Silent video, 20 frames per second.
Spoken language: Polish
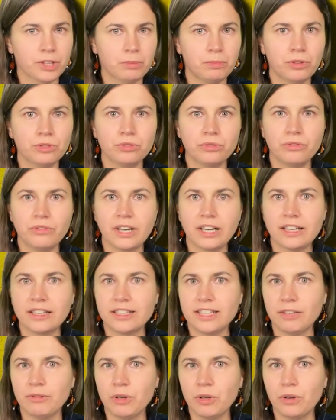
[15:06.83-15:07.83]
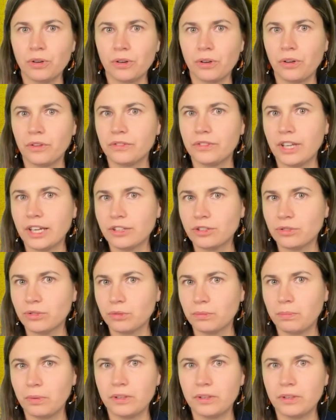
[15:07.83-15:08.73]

pod uwagę całego kontekstu